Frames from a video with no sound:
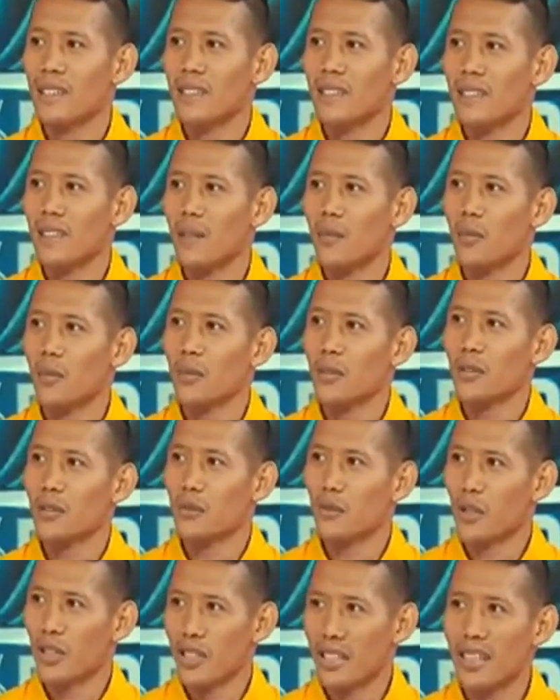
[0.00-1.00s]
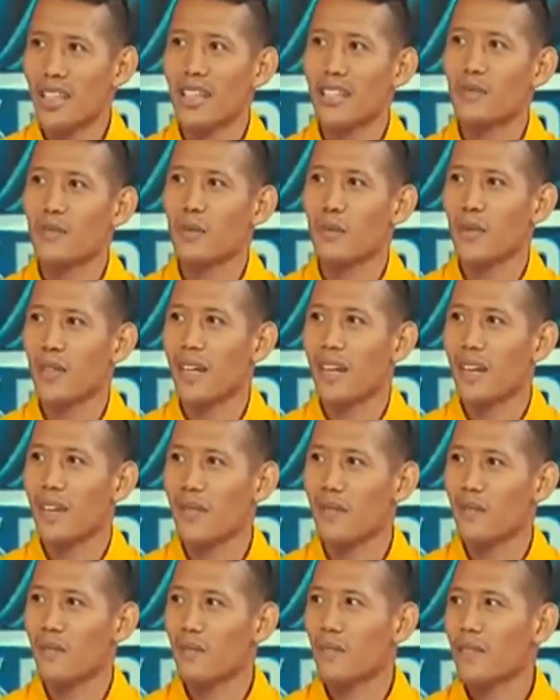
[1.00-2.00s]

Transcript: Okay. Tapos world class po na,